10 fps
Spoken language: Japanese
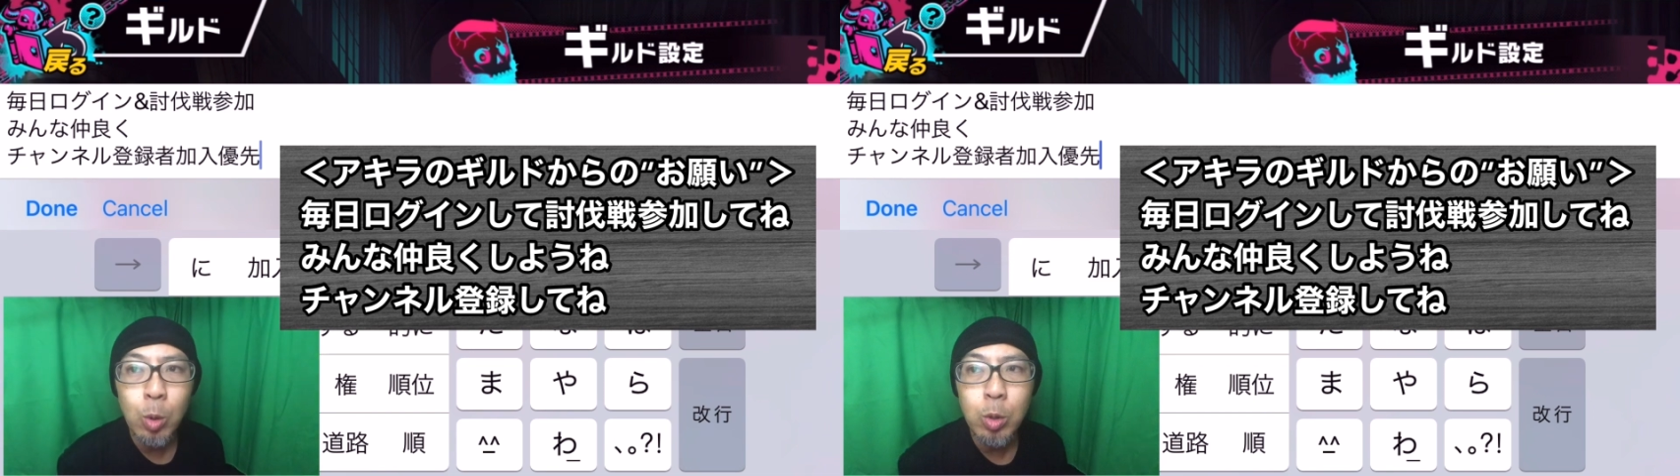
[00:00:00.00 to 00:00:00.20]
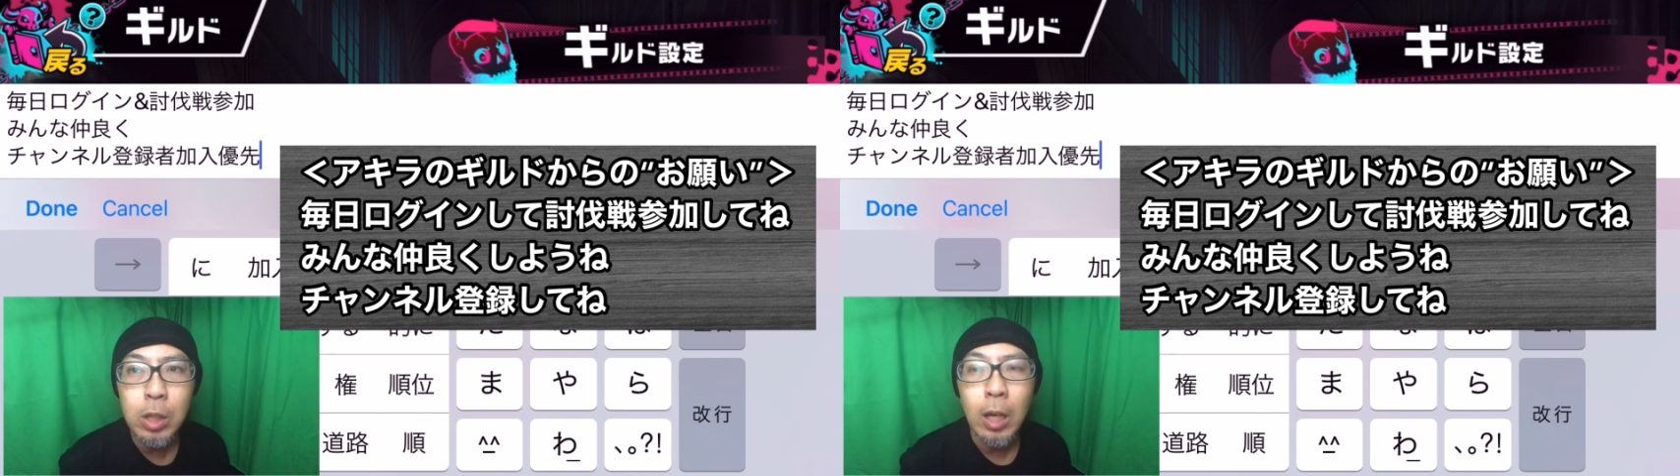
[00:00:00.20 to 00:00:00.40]

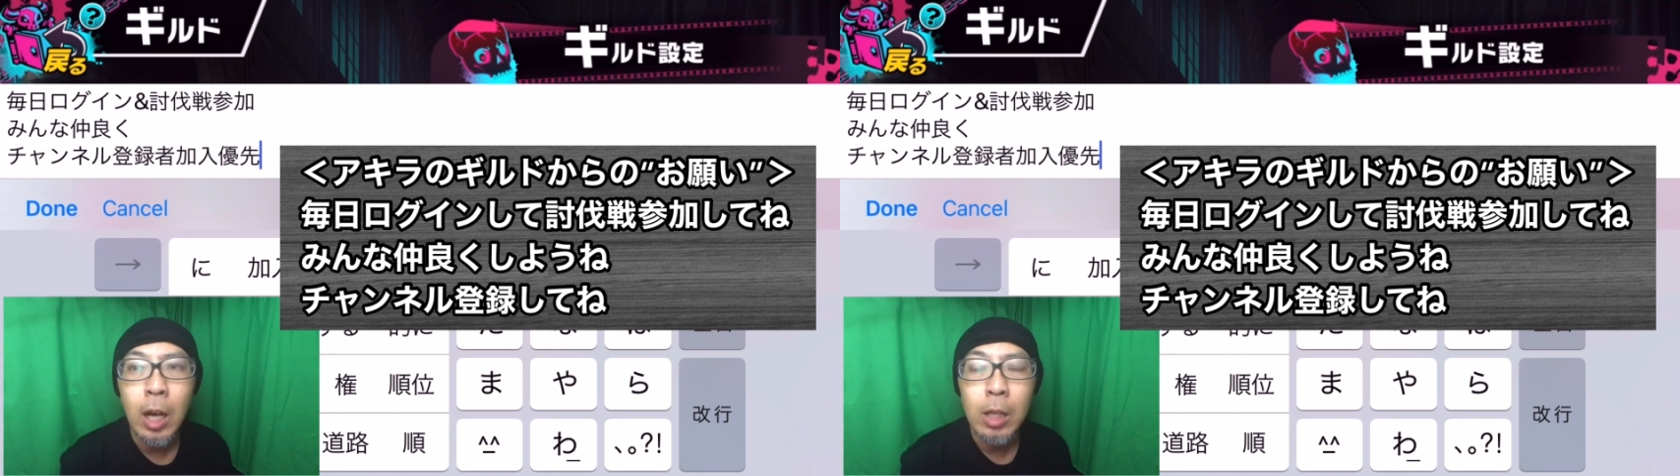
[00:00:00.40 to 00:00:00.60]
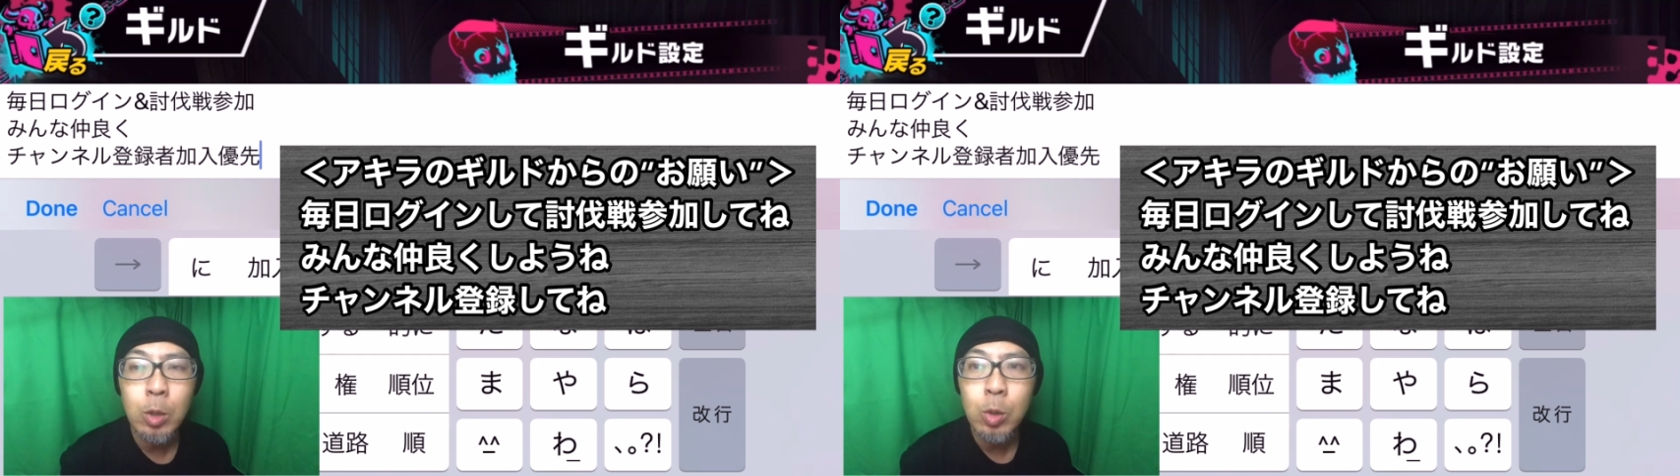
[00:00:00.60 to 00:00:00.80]
録者
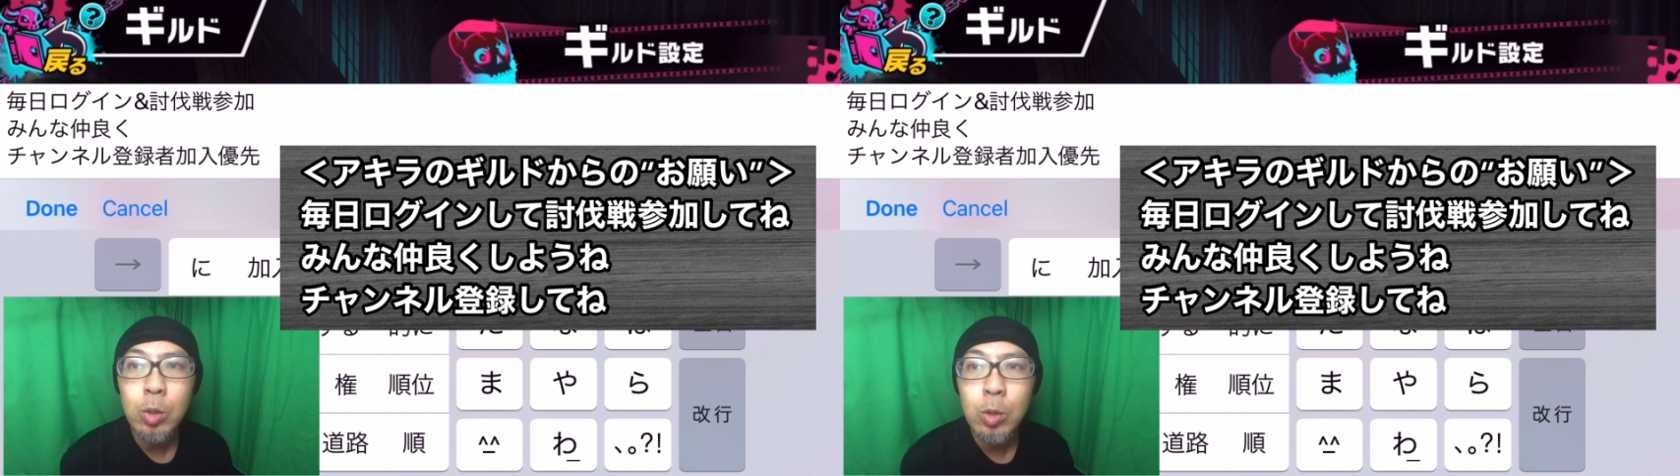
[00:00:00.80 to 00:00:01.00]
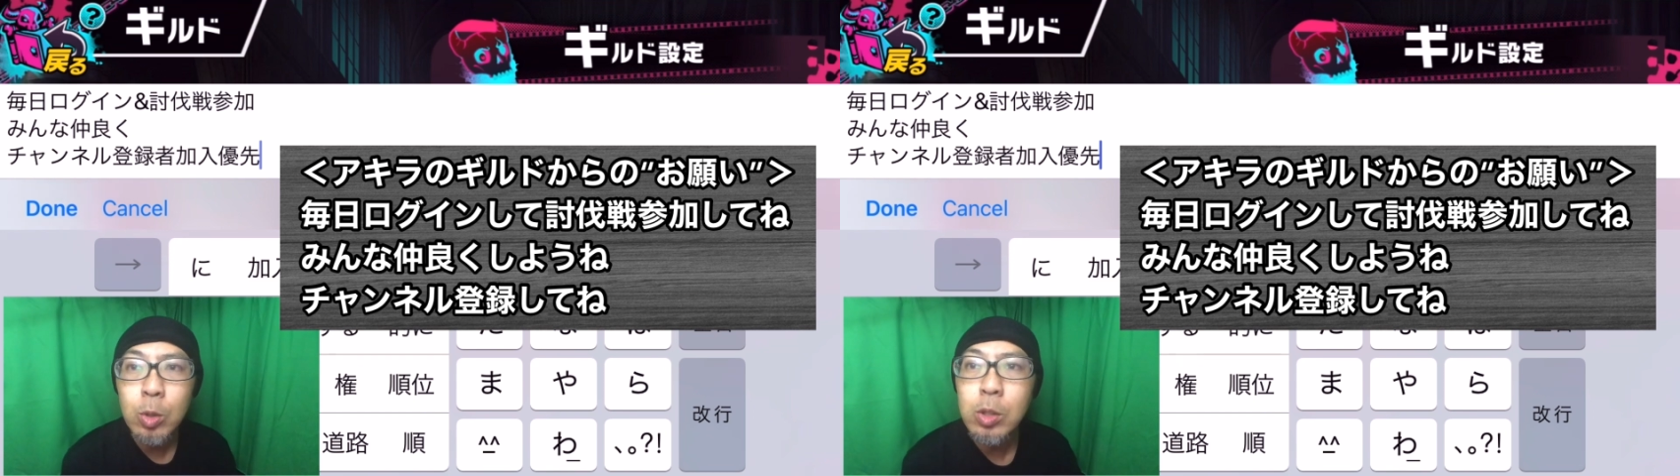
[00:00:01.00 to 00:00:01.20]
加
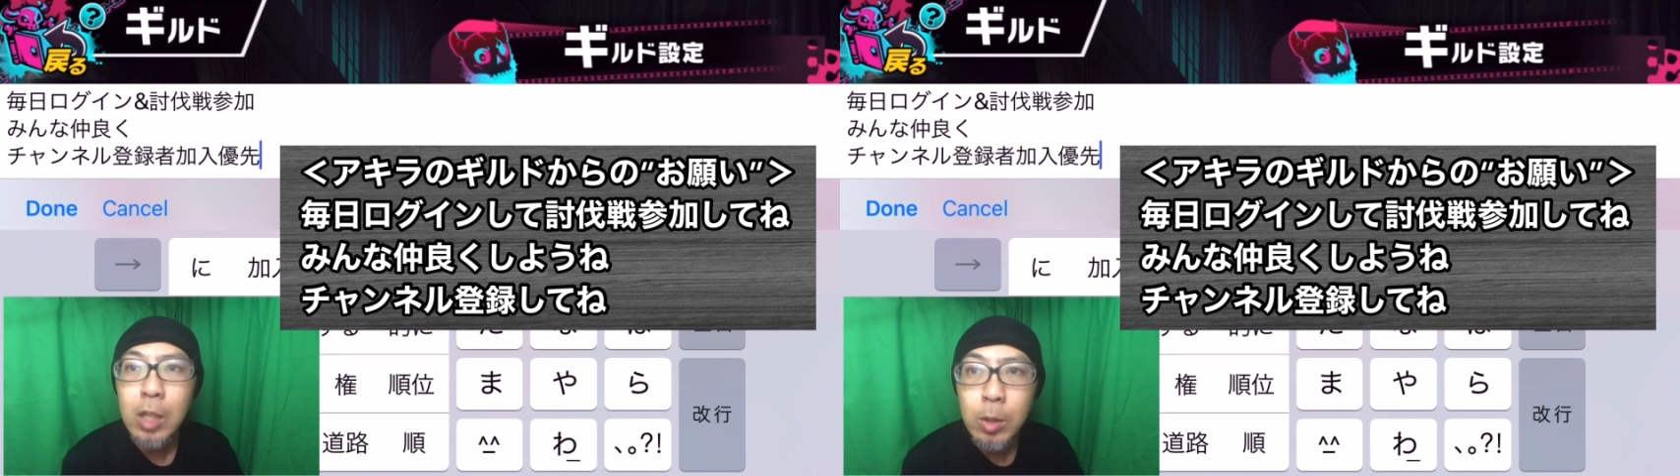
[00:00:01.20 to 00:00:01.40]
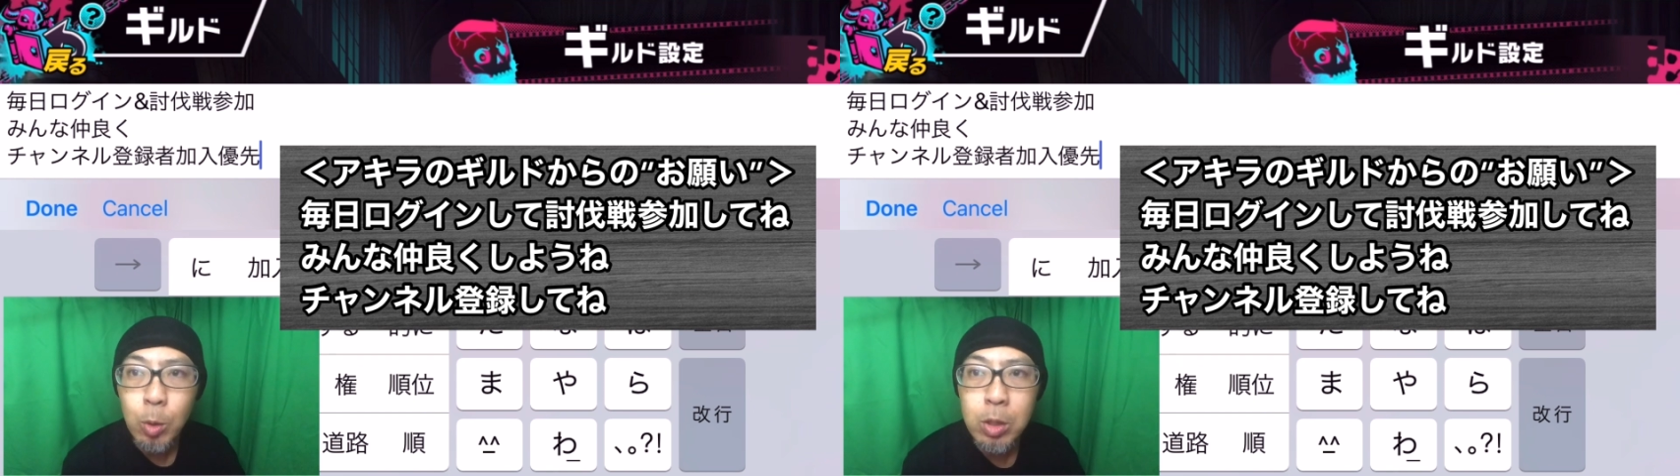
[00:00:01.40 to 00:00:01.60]
入優
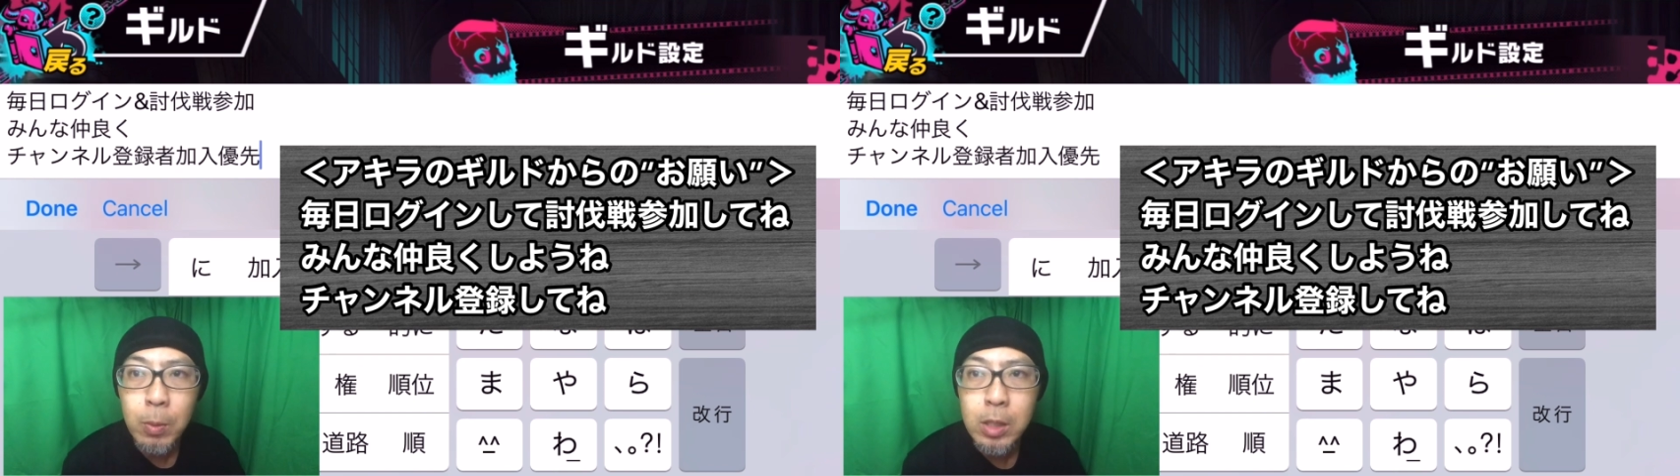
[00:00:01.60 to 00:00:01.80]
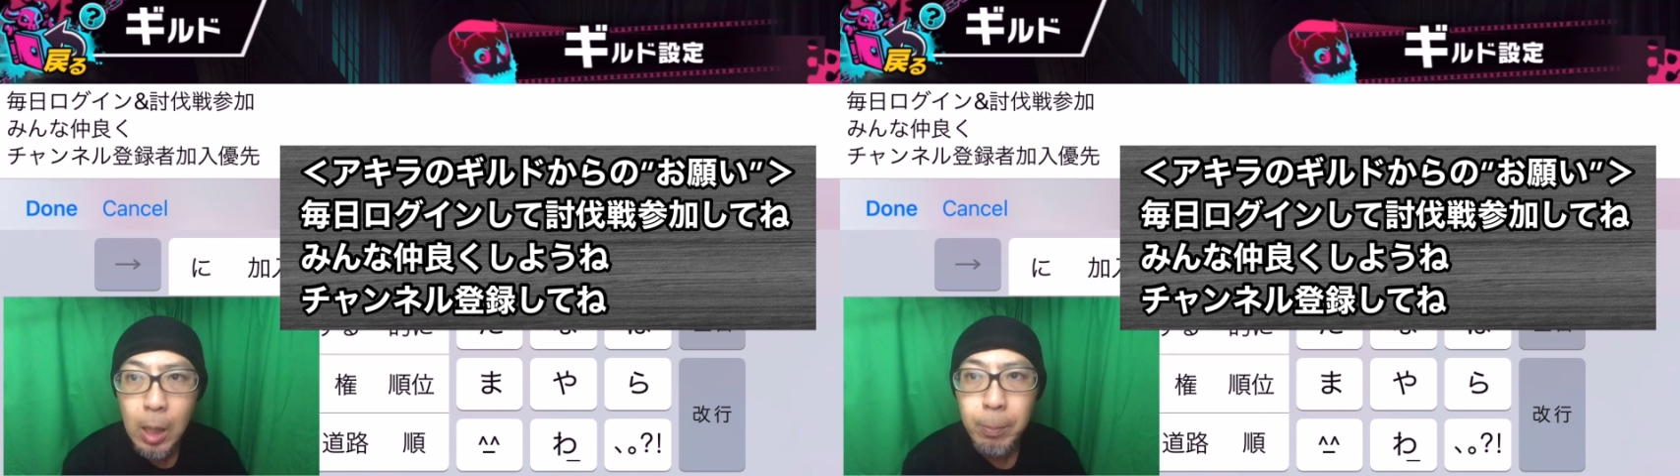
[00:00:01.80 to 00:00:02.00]
先とし
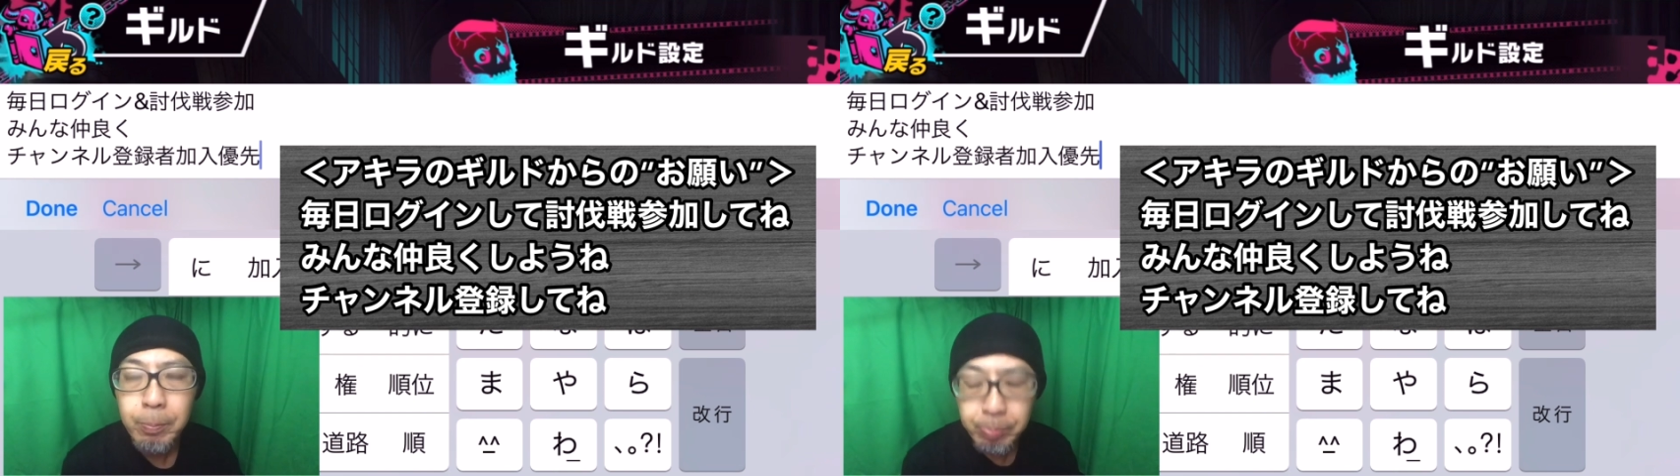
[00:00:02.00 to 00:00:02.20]
ました。